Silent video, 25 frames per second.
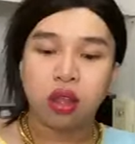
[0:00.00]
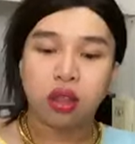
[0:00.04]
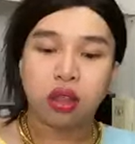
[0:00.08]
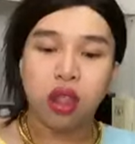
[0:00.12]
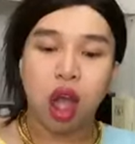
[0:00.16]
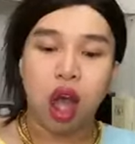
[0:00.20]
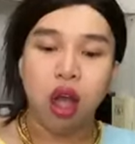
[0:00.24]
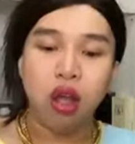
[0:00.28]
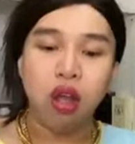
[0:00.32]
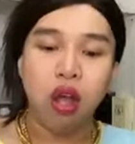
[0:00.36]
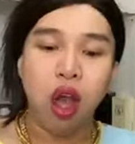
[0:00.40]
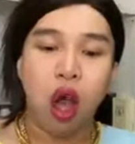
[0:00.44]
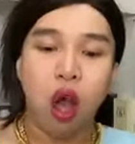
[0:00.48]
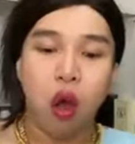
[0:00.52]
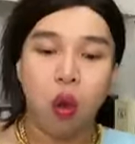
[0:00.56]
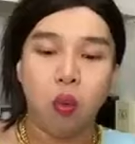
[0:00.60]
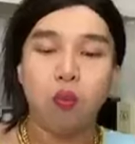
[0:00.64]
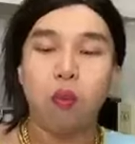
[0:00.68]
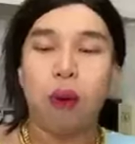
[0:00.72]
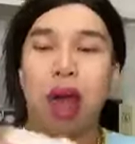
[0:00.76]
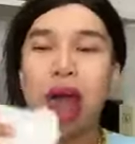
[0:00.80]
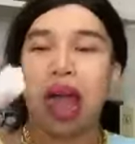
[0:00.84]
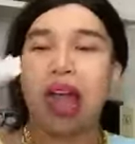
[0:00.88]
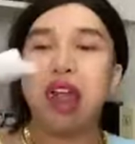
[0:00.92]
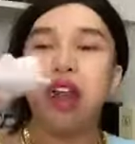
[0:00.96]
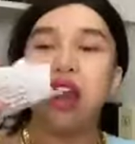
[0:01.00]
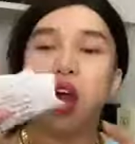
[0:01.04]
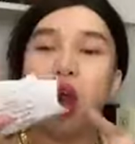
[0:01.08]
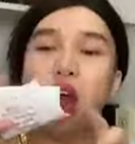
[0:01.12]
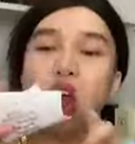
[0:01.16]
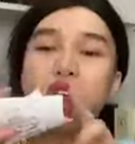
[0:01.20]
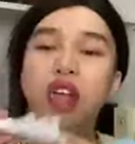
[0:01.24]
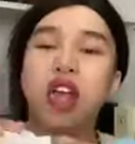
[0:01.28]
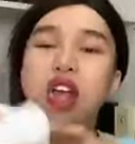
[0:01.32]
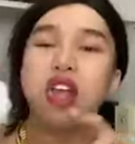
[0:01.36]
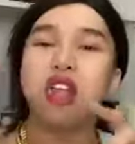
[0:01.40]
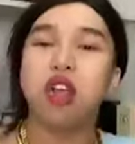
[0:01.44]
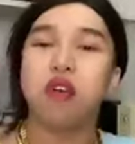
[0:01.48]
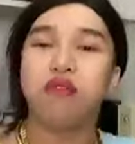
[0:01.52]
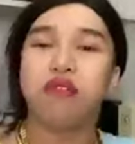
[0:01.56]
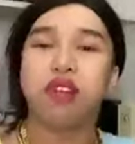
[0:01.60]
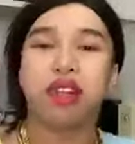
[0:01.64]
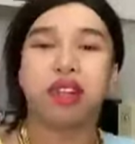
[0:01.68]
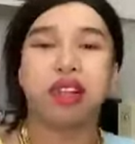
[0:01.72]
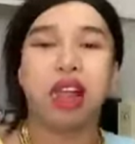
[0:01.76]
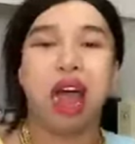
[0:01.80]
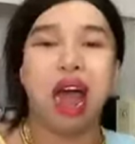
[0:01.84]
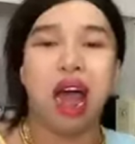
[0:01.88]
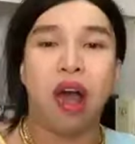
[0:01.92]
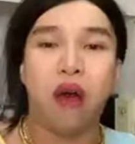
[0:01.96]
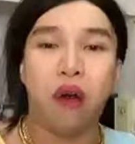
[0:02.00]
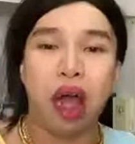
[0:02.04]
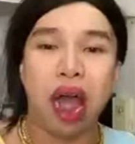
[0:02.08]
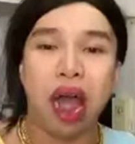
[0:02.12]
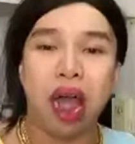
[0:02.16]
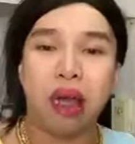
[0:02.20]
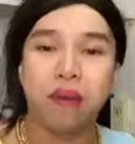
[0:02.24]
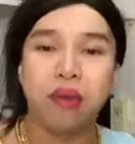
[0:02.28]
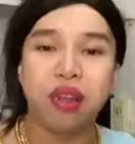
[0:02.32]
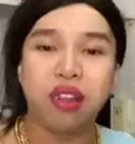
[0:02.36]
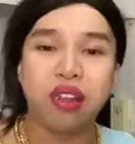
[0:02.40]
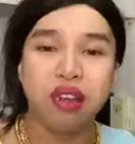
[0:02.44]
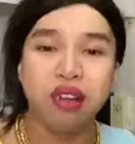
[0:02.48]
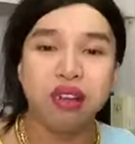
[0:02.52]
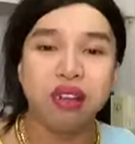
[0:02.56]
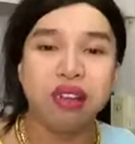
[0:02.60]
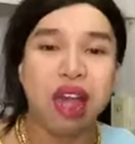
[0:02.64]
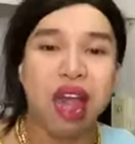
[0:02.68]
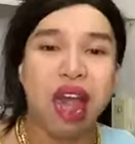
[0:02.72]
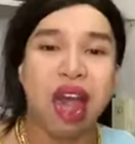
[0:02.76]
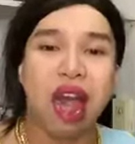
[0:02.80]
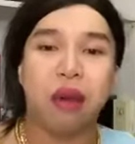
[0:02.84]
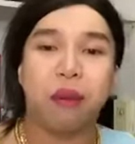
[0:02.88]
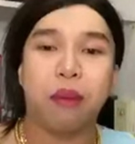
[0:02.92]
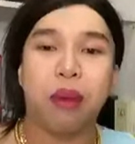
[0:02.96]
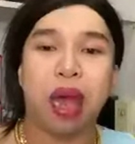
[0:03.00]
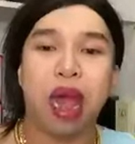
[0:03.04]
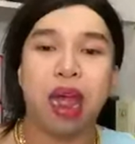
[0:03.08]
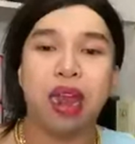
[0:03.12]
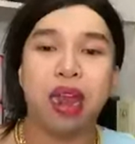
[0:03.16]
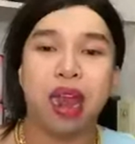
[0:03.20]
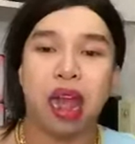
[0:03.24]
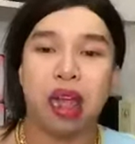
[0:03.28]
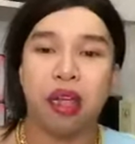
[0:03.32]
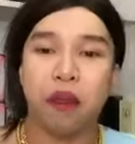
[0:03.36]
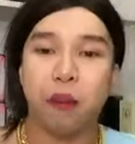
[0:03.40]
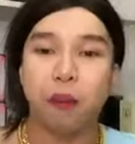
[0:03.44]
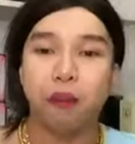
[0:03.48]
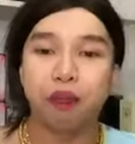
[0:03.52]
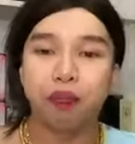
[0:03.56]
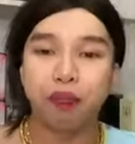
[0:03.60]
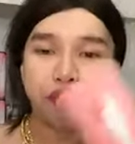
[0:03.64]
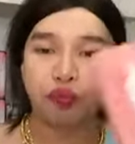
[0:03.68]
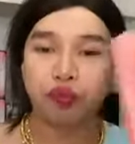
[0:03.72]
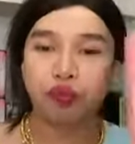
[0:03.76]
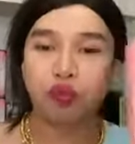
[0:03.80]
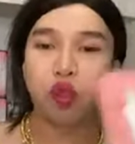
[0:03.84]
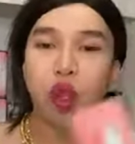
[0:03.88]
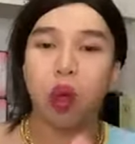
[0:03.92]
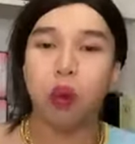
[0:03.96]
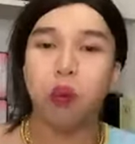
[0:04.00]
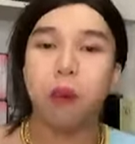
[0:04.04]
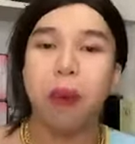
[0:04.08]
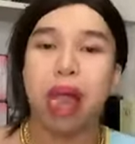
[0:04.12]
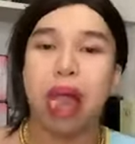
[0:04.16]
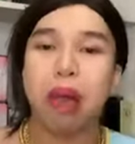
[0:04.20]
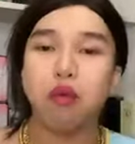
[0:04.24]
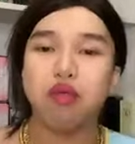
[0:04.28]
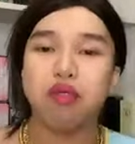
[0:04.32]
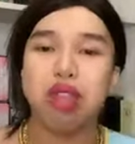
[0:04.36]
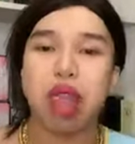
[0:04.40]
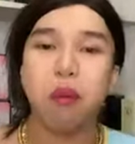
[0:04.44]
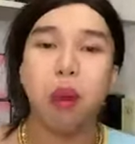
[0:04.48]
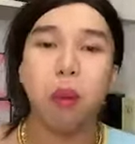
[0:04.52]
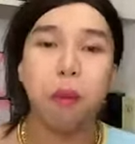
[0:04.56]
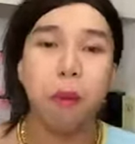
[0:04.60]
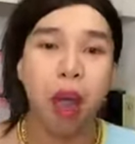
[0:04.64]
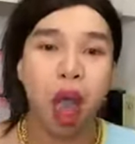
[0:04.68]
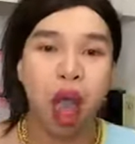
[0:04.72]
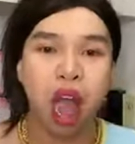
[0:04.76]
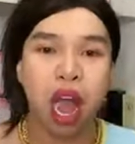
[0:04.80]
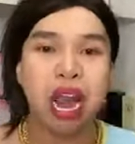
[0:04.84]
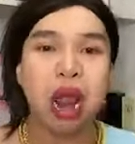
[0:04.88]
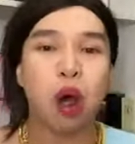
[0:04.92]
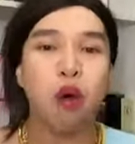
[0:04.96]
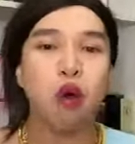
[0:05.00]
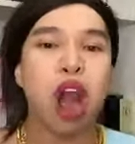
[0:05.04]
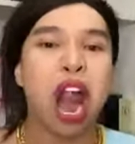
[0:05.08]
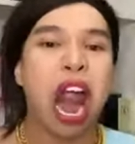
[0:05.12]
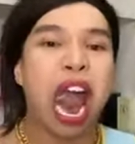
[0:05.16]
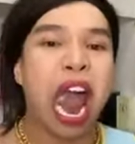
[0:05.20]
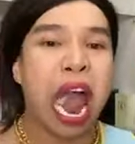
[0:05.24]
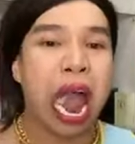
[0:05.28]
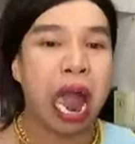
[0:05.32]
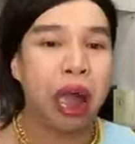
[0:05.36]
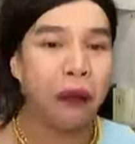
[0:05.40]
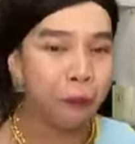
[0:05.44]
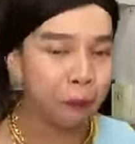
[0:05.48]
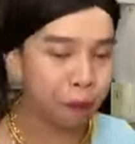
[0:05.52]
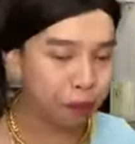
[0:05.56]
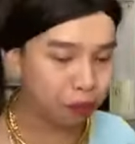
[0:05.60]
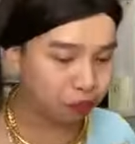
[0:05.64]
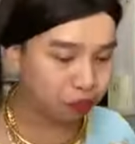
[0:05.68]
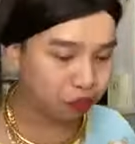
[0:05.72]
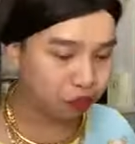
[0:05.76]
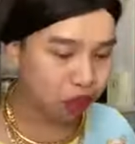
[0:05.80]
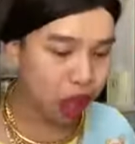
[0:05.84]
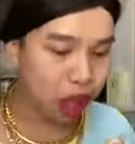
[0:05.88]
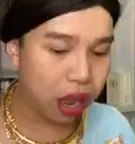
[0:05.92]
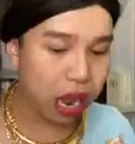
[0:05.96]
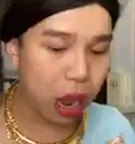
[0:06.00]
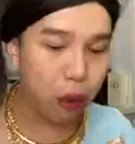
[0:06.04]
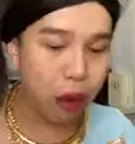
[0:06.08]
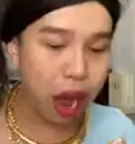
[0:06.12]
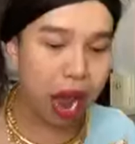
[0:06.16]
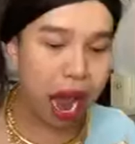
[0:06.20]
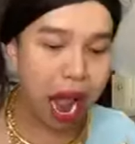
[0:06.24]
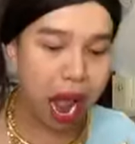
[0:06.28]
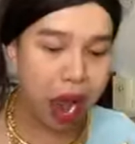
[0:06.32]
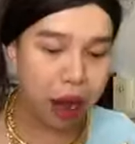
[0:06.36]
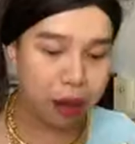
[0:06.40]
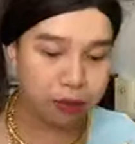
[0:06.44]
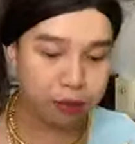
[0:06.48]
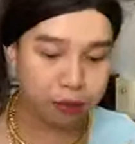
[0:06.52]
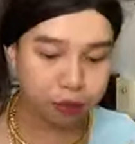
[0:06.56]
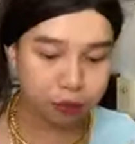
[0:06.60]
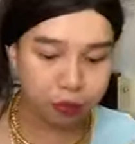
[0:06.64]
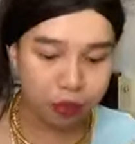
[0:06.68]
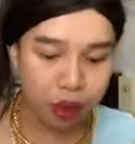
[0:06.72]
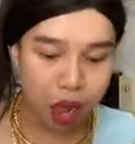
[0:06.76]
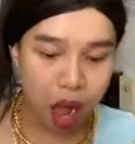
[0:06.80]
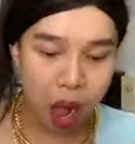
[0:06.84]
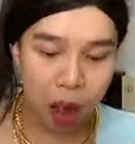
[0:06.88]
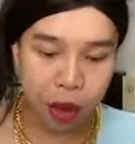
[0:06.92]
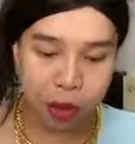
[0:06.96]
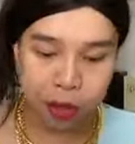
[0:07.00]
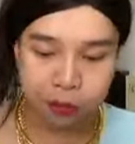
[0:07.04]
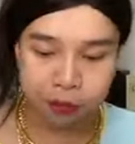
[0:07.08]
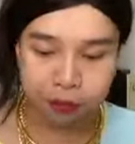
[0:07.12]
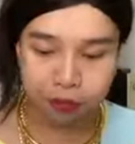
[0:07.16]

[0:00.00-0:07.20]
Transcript: Tấn Hùng 7 rồi ghi vô phía sau 29k máy này Tôi bán một chai búp bơ ở đâu ra Ở đâu ra ừ